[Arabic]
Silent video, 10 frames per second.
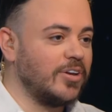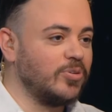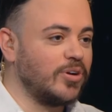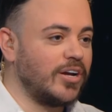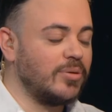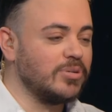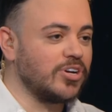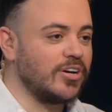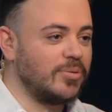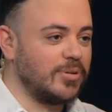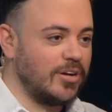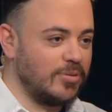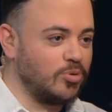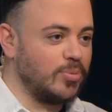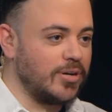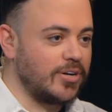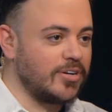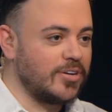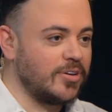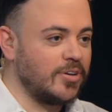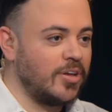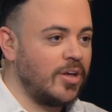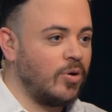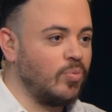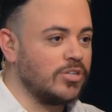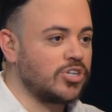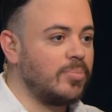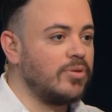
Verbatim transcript: انه نحن بشهر رمضان المبارك والشعب